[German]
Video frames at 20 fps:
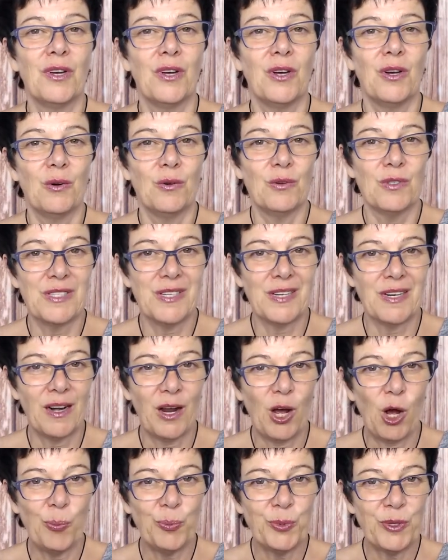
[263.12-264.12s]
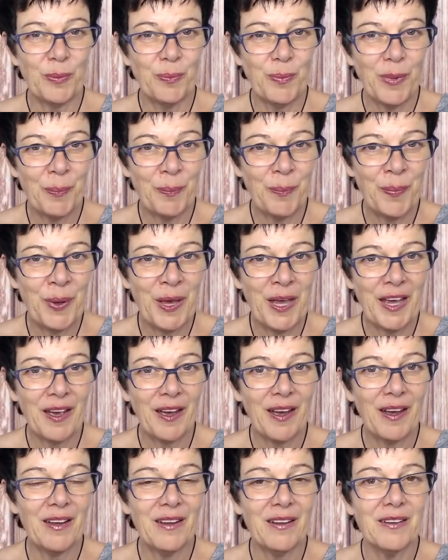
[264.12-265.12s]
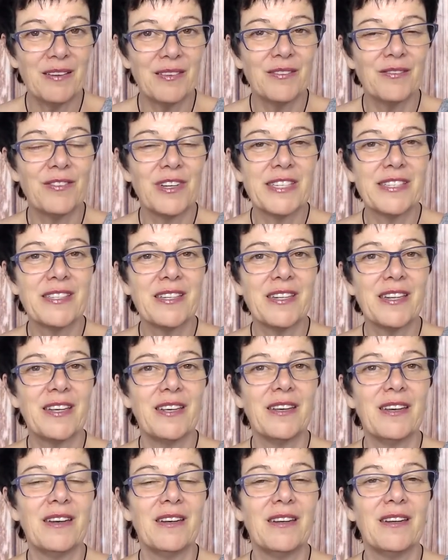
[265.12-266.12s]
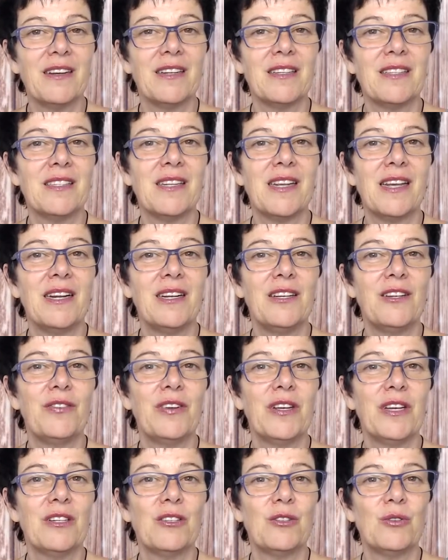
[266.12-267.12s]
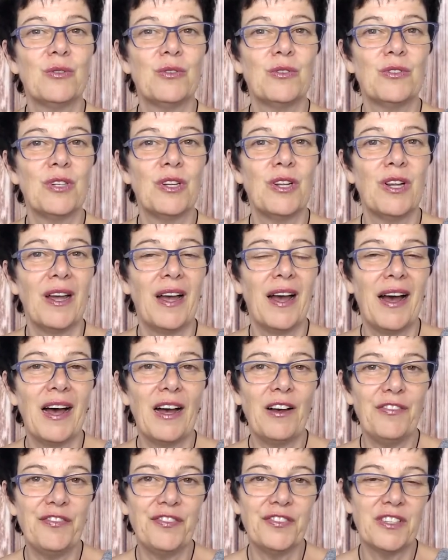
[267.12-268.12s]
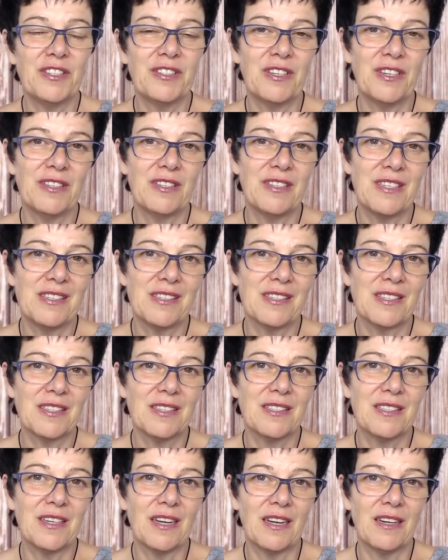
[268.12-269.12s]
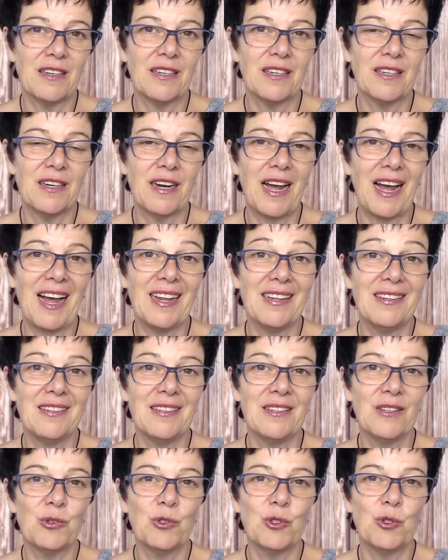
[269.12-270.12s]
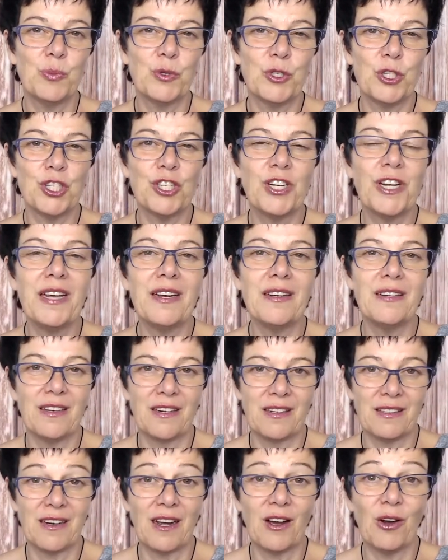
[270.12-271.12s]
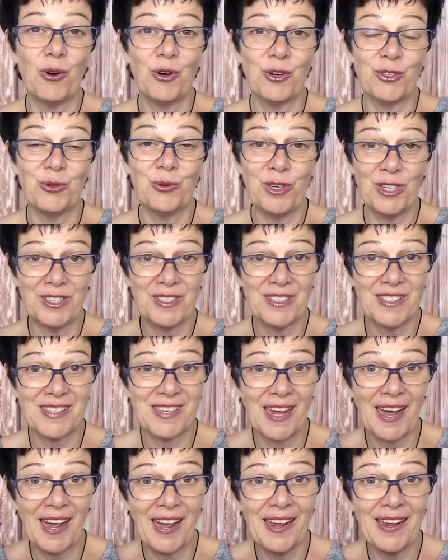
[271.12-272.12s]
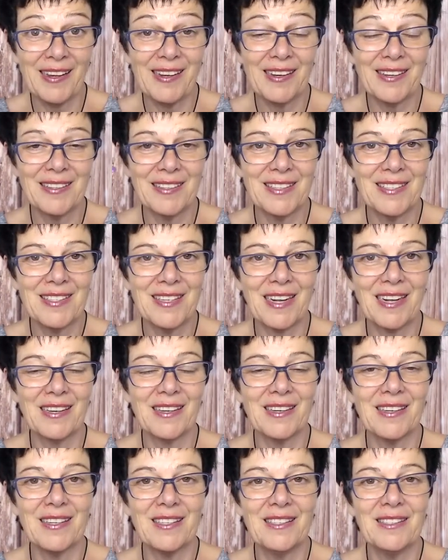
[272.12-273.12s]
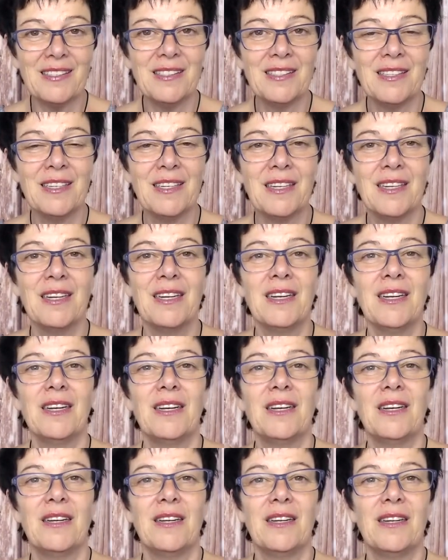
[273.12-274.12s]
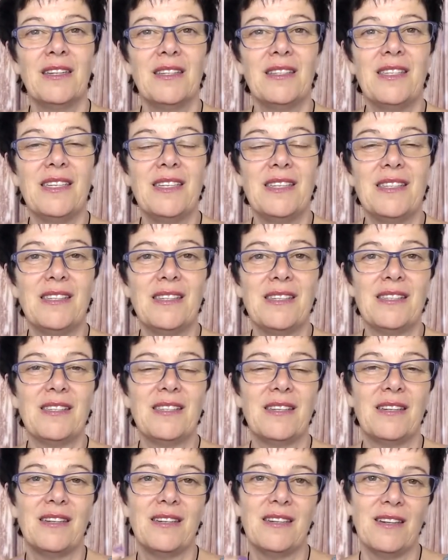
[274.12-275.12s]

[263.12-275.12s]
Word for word: Und sie glaubt immer mehr, was hier erzählt wird und haftet dann diesen Gedanken an und bestätigt auch durch das eigene Denken dieses